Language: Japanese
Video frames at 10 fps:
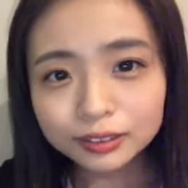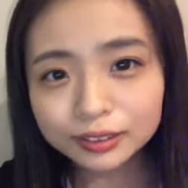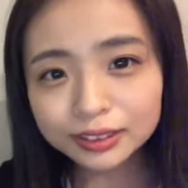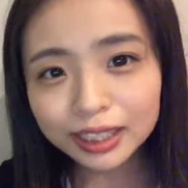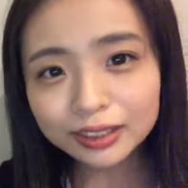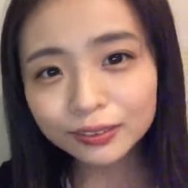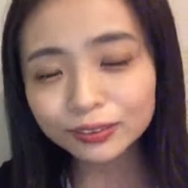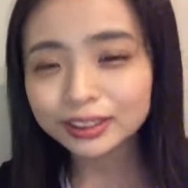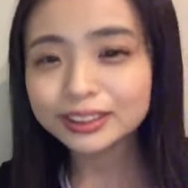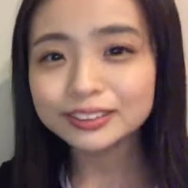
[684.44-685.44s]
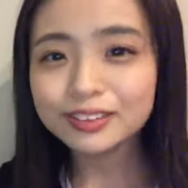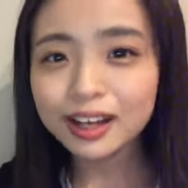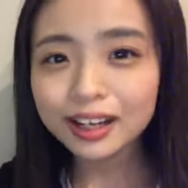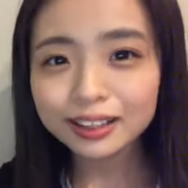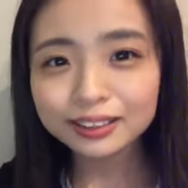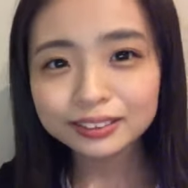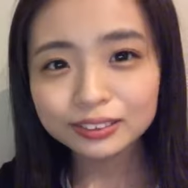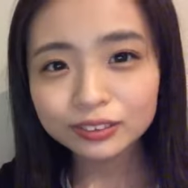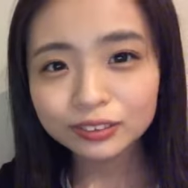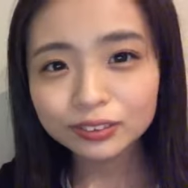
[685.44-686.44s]
つゆさんこんにちは
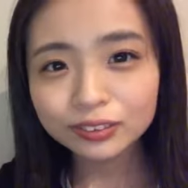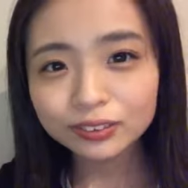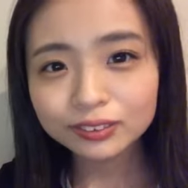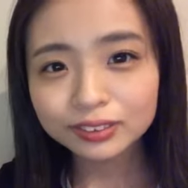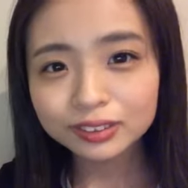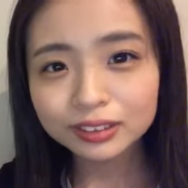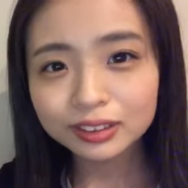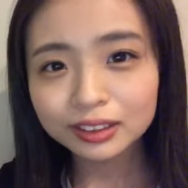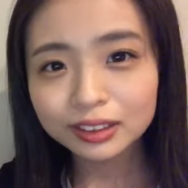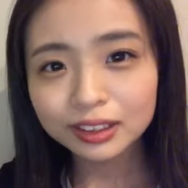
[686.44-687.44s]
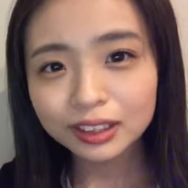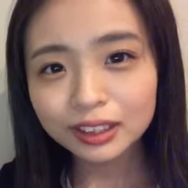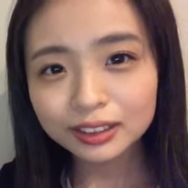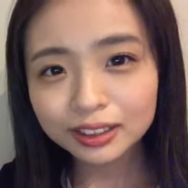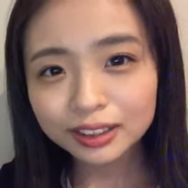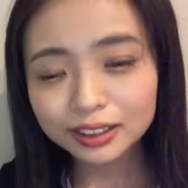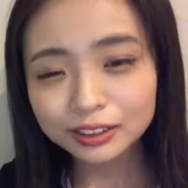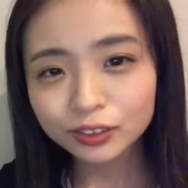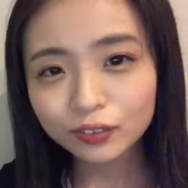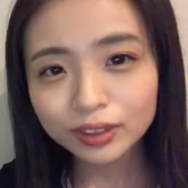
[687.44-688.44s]
コロコロいやいや
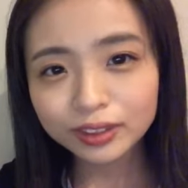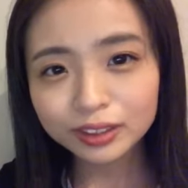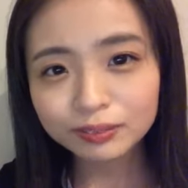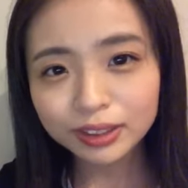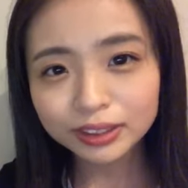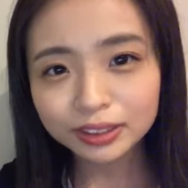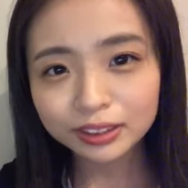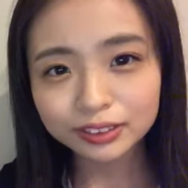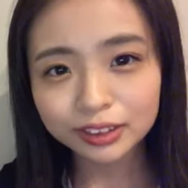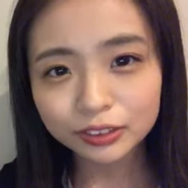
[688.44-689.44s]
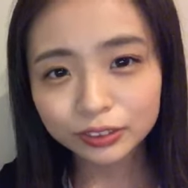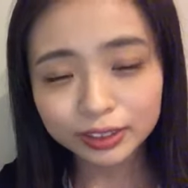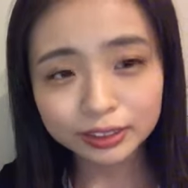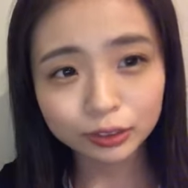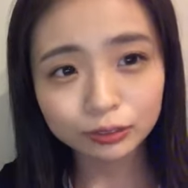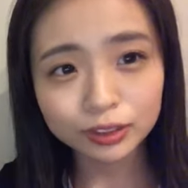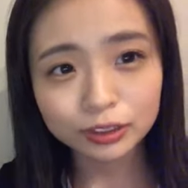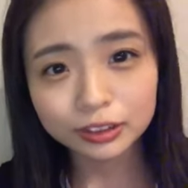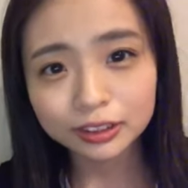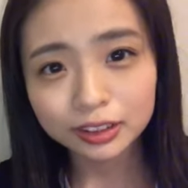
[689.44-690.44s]
そこはリリー・バリじゃなくて9位が背負って
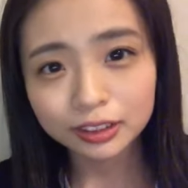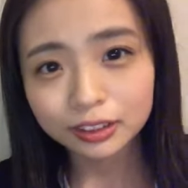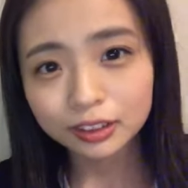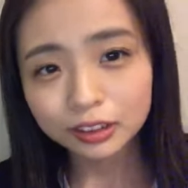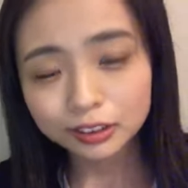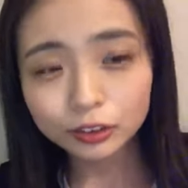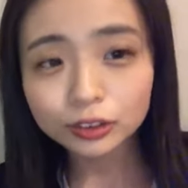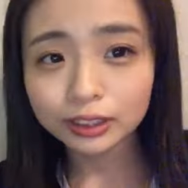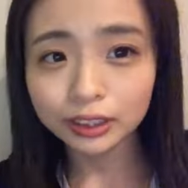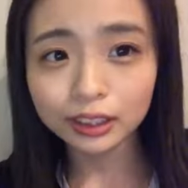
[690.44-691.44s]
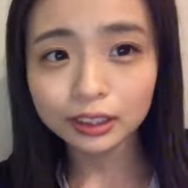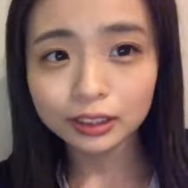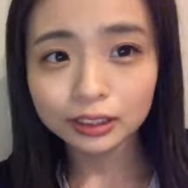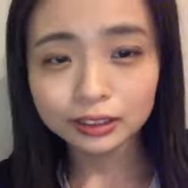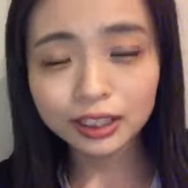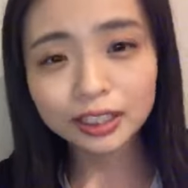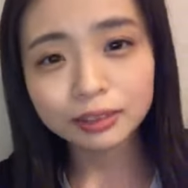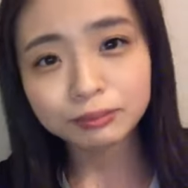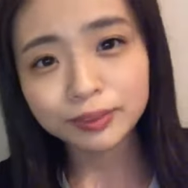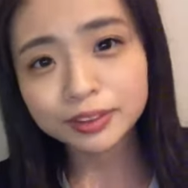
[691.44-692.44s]
くださいそうだねなんか
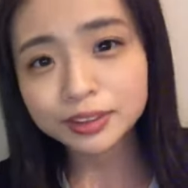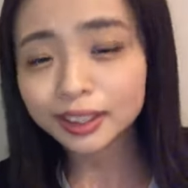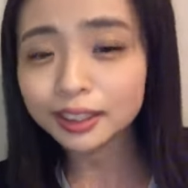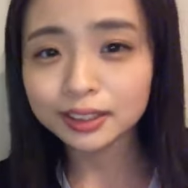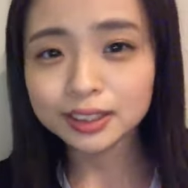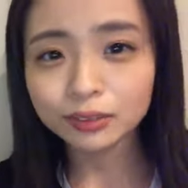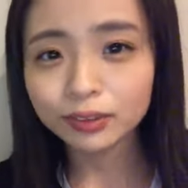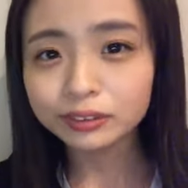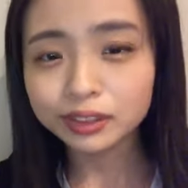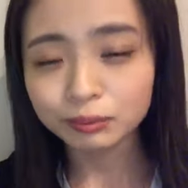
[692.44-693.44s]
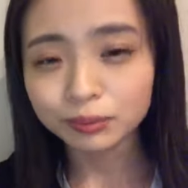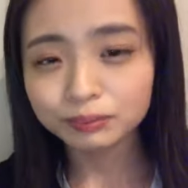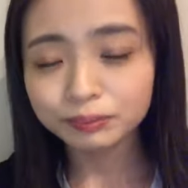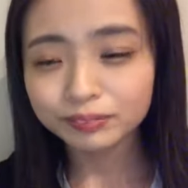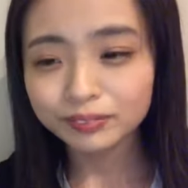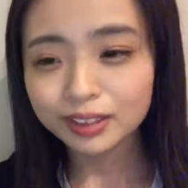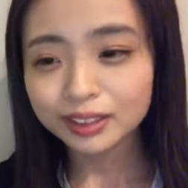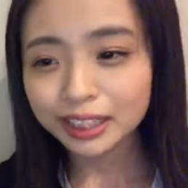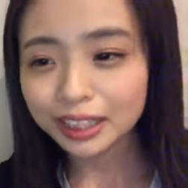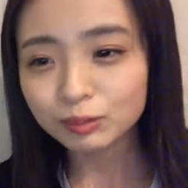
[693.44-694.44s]
でも別次元で背負えるかも
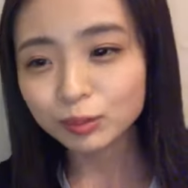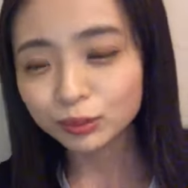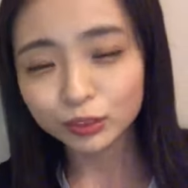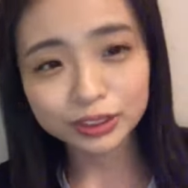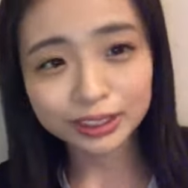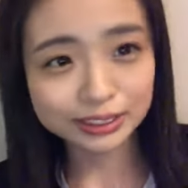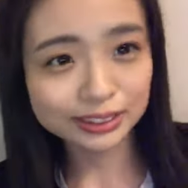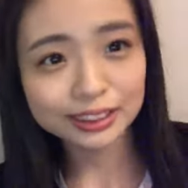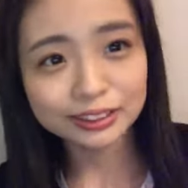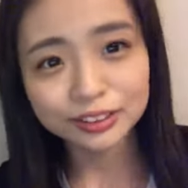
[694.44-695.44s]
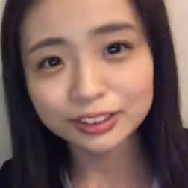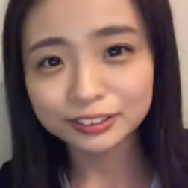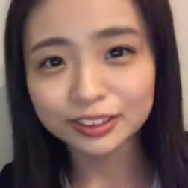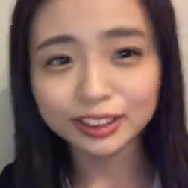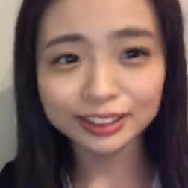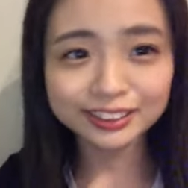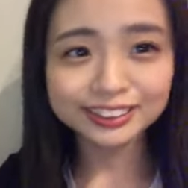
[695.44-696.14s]
なんかもう年が違いすぎるから